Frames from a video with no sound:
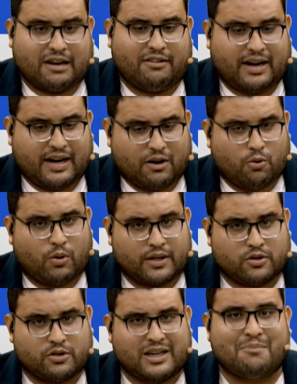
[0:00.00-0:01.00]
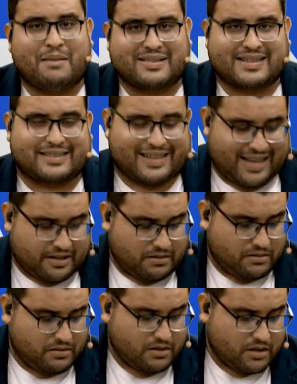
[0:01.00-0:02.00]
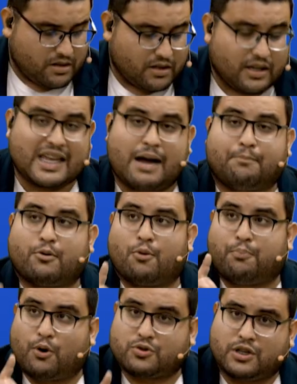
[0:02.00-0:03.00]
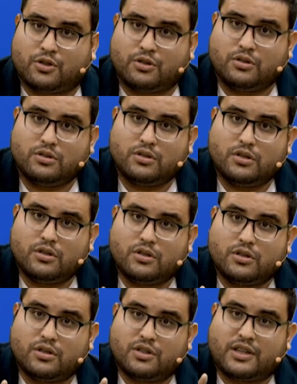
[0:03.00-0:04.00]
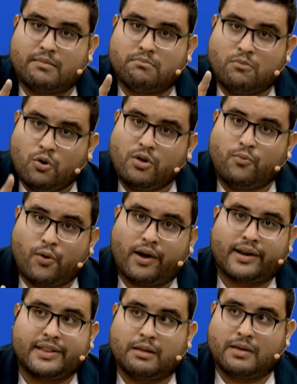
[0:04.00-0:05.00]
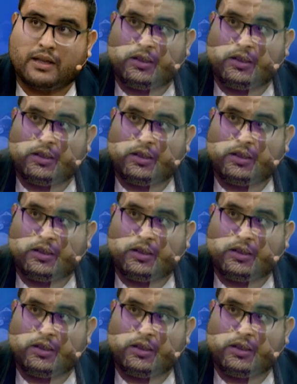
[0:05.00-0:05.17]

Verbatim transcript: jugando en el Mazatlán y a propósito de muy buen rendimiento.